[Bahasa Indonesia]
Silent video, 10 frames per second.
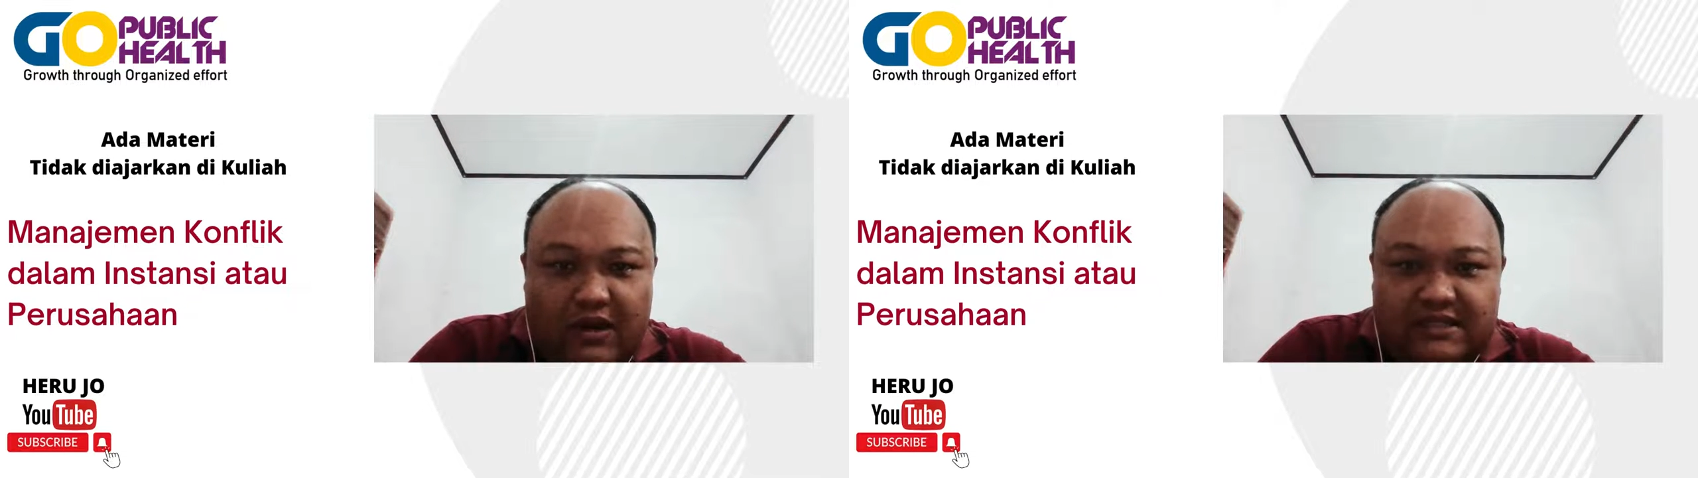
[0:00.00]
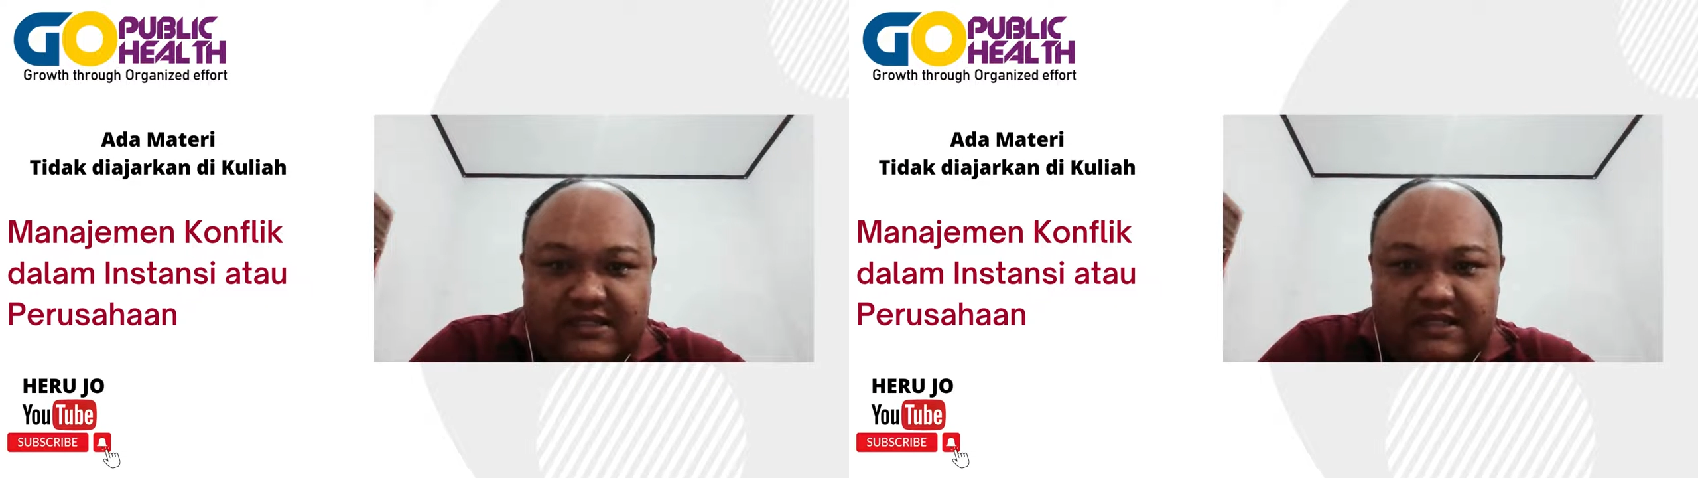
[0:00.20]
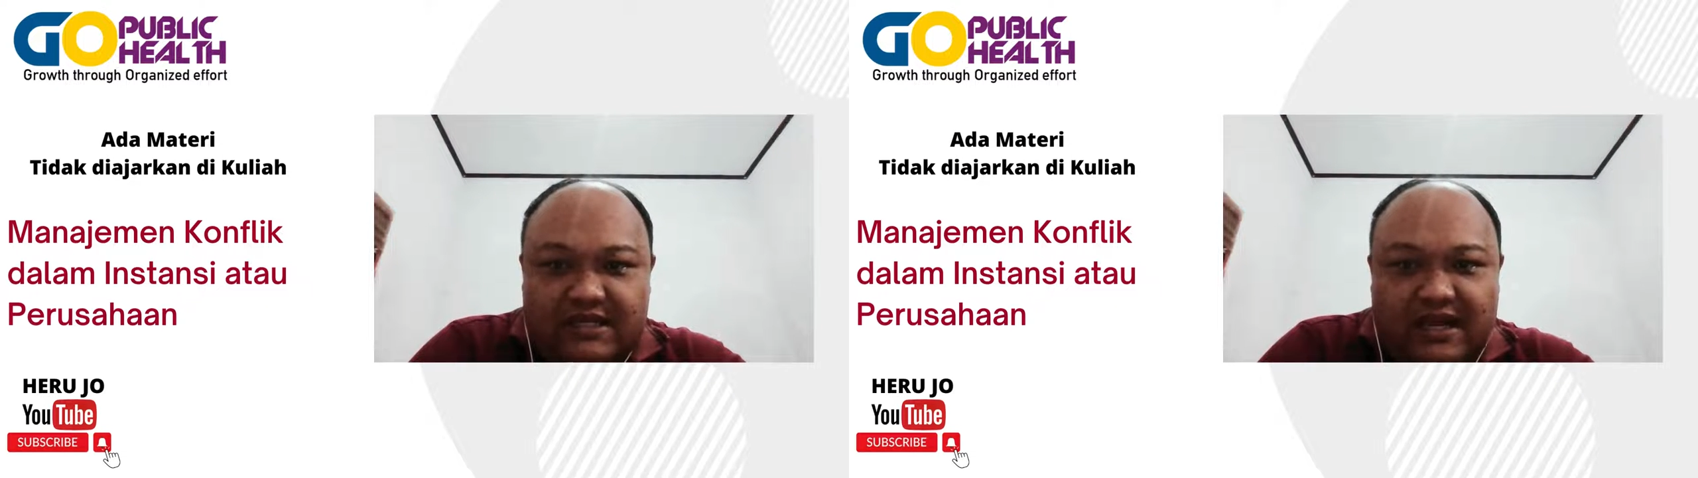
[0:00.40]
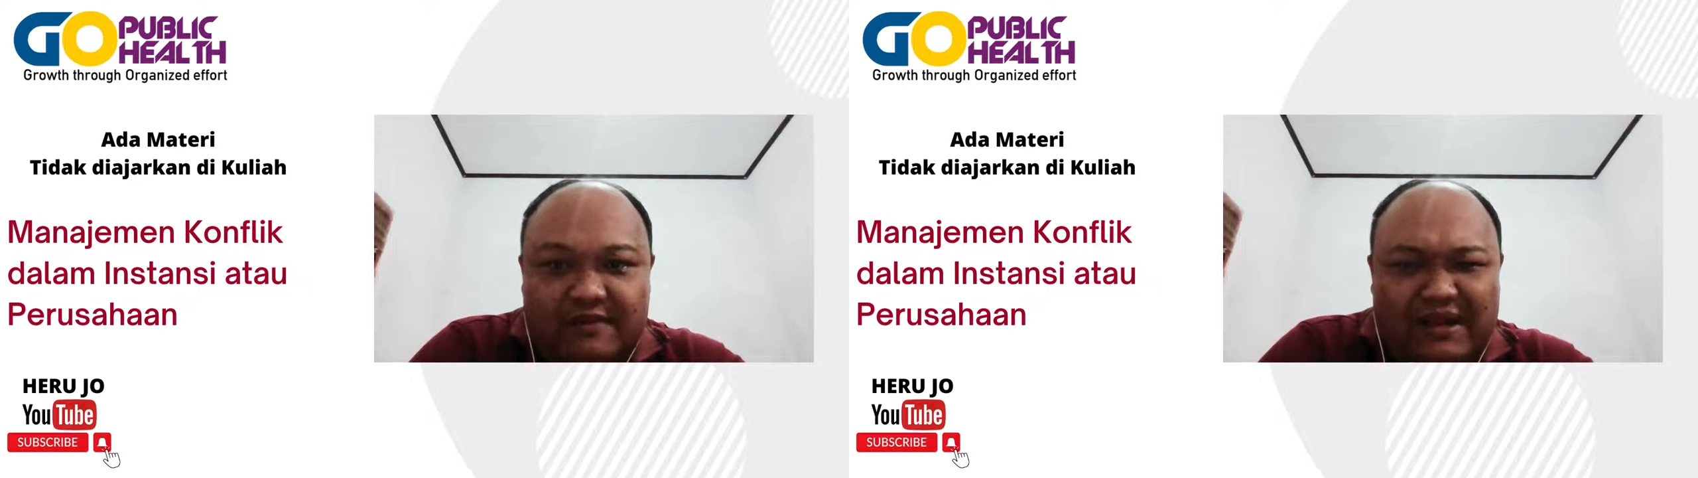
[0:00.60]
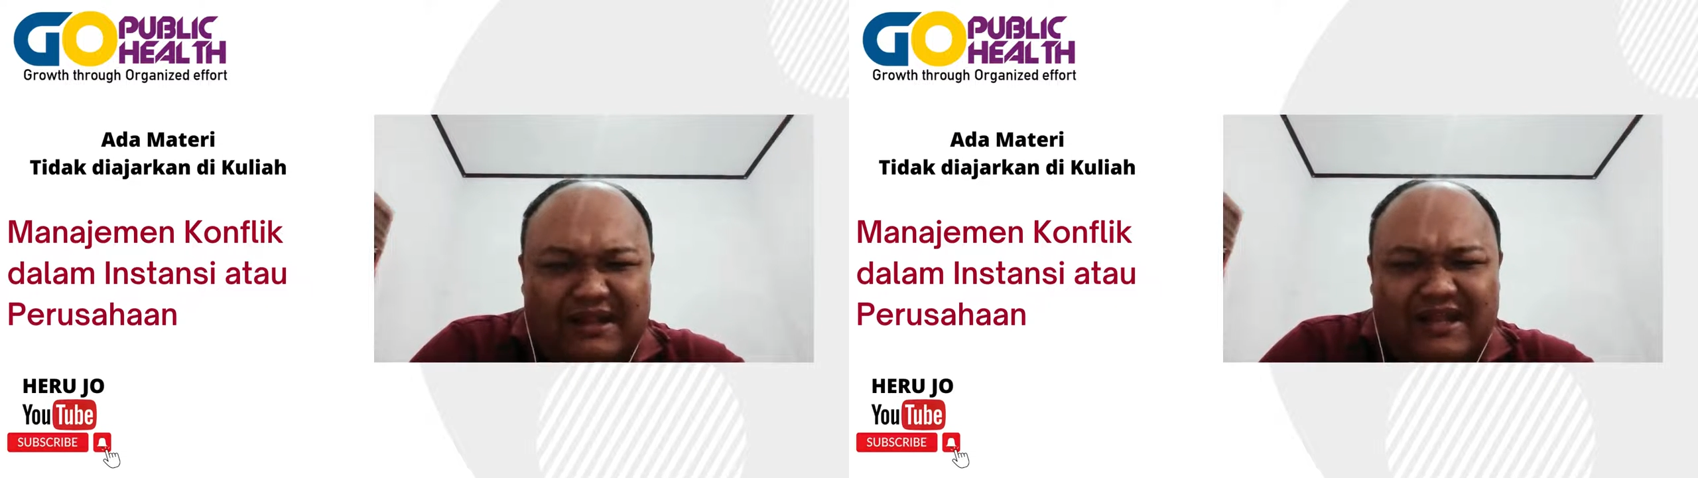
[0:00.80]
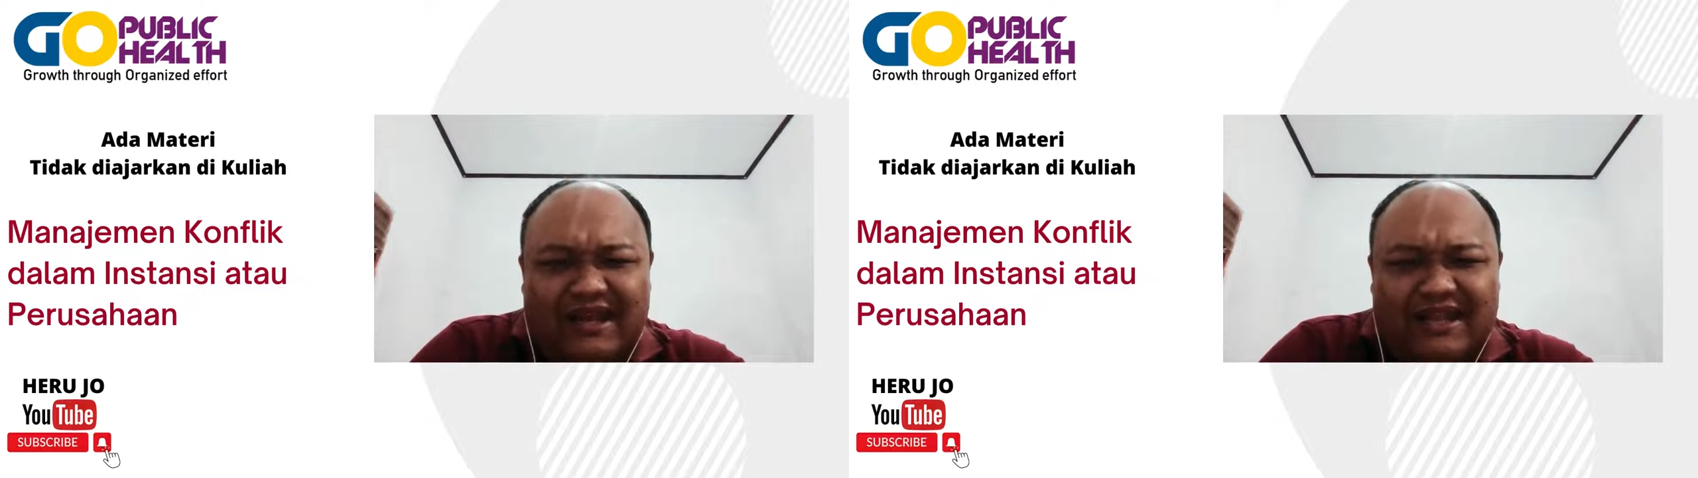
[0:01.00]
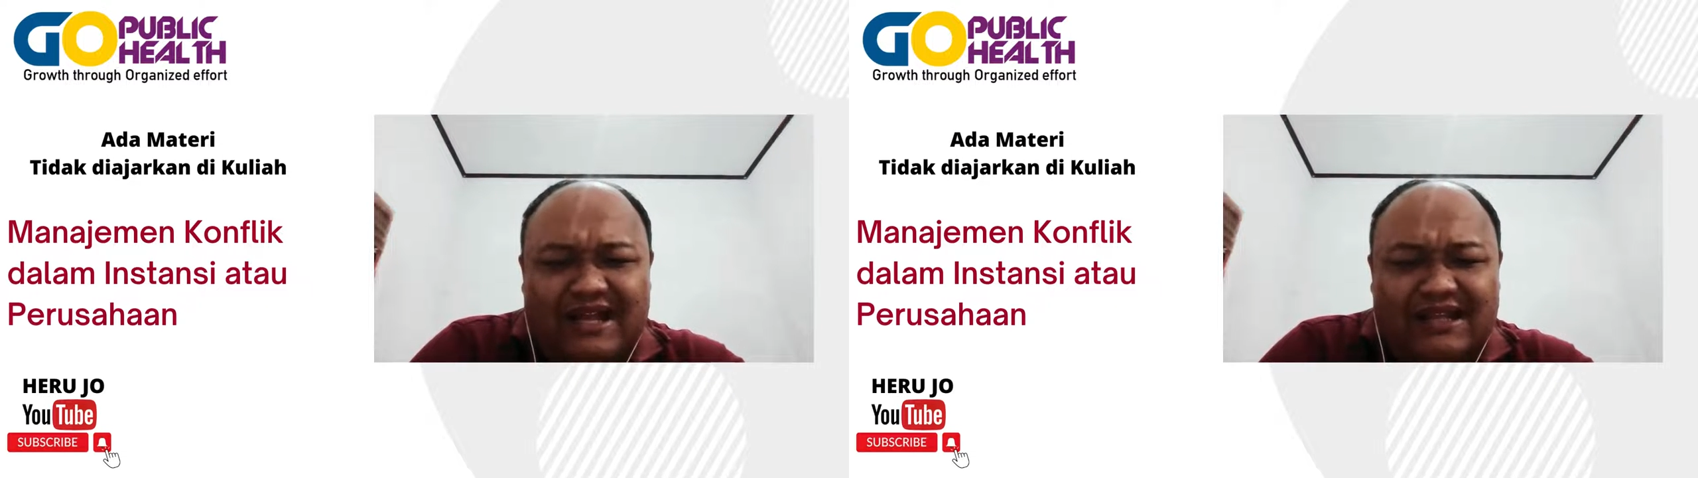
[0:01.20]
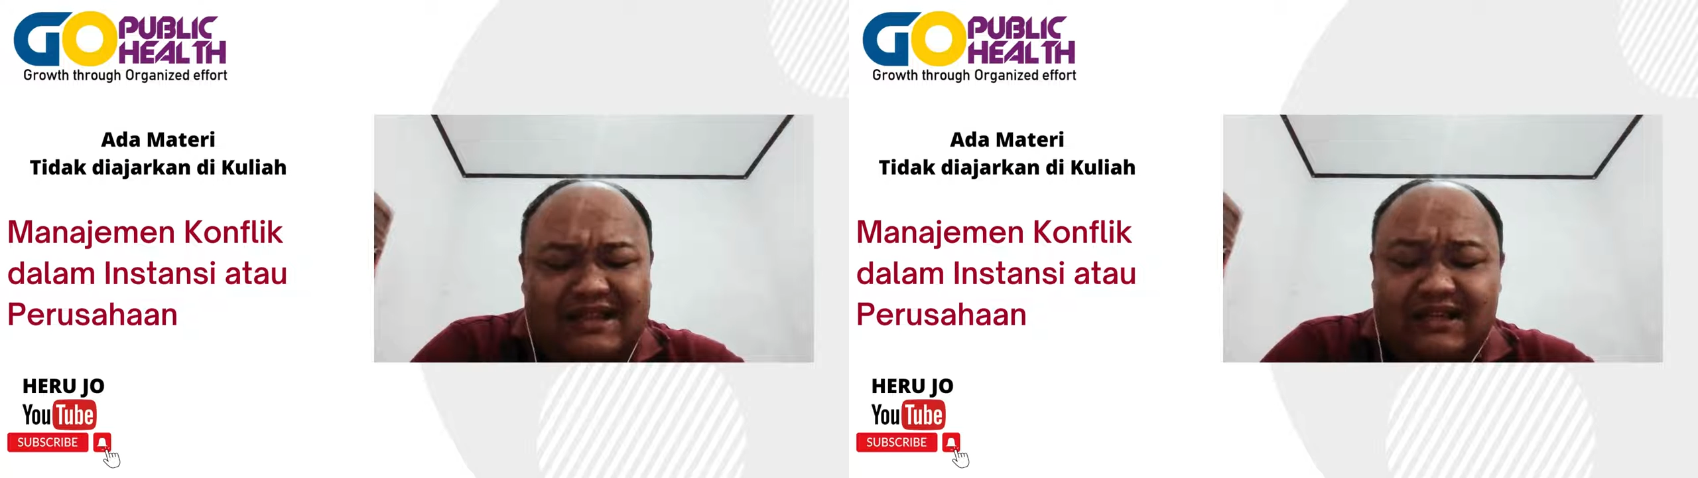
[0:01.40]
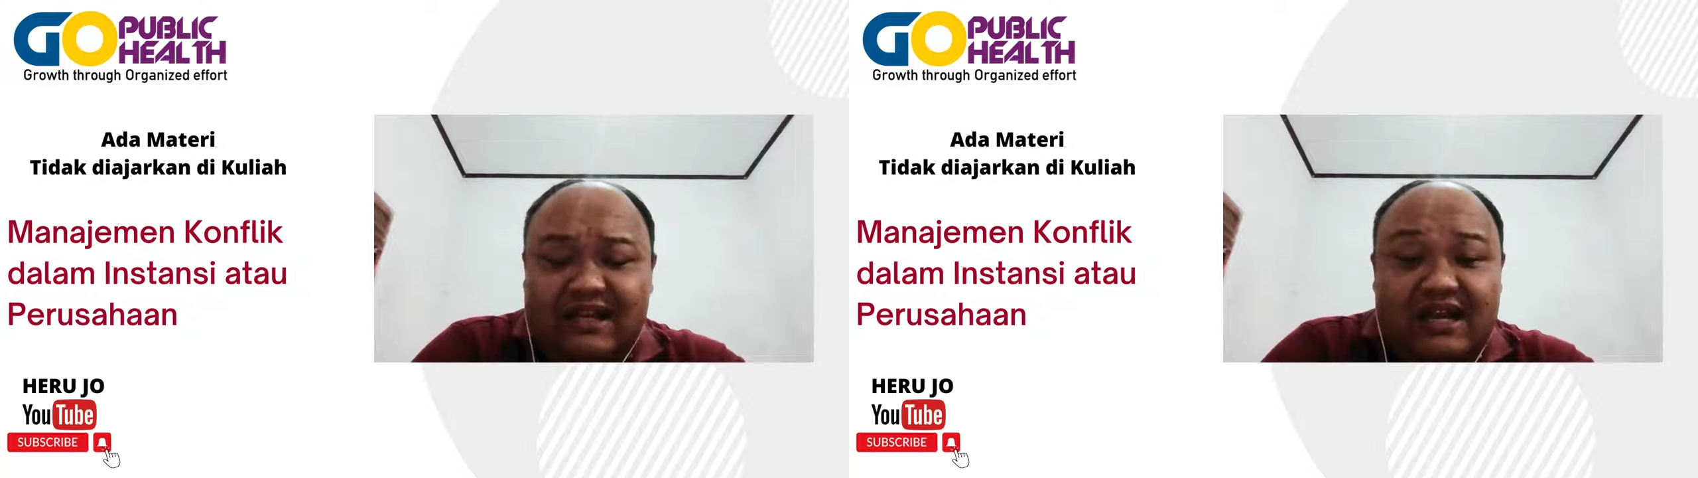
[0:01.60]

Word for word: ulas dengan materi yang